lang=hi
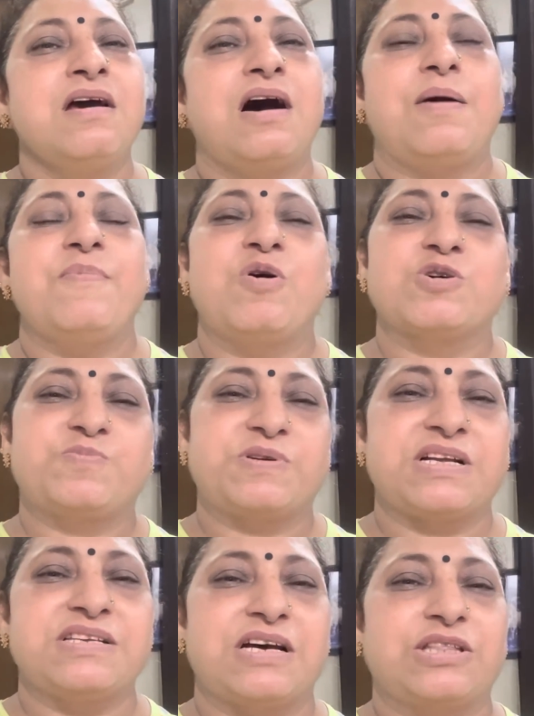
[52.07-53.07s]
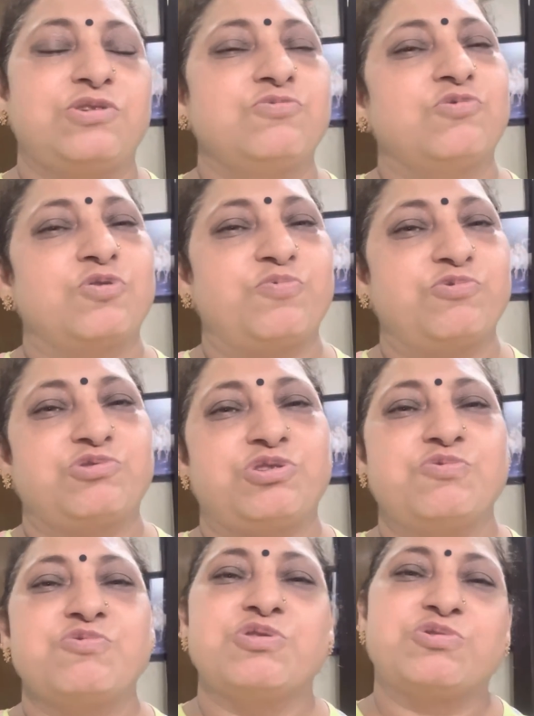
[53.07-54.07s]
अब मैं हॉस्पिटल जाती हूँ और पूछती
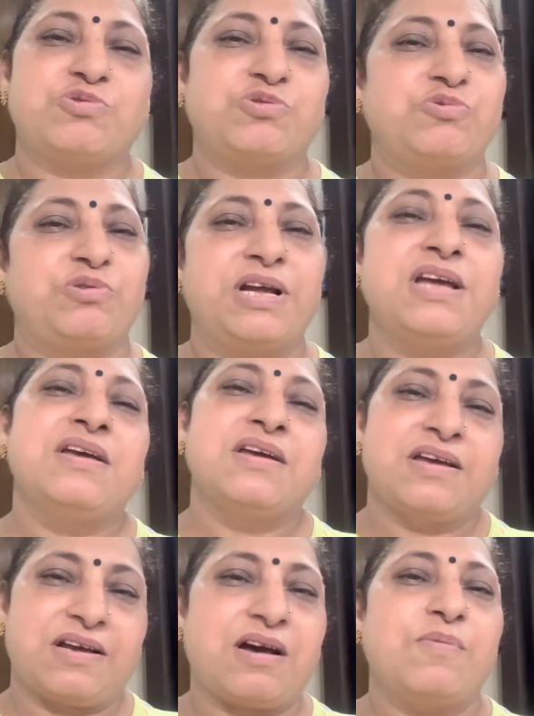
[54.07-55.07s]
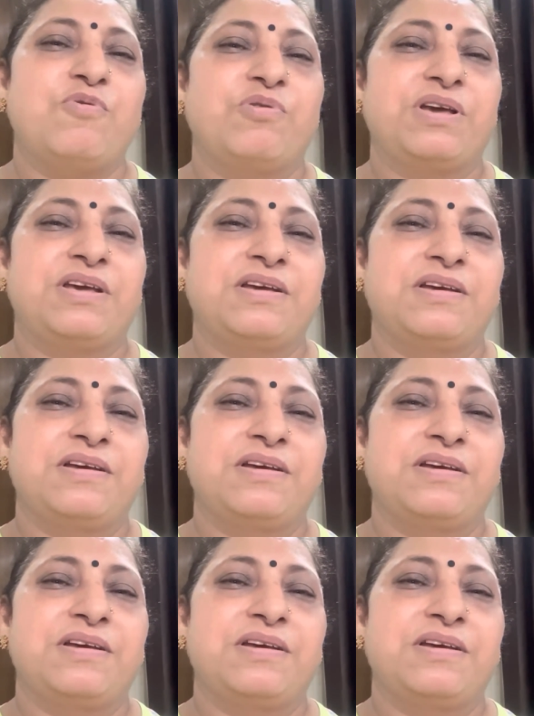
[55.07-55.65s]
हूँ कि उसकी छुट्टी कब होगी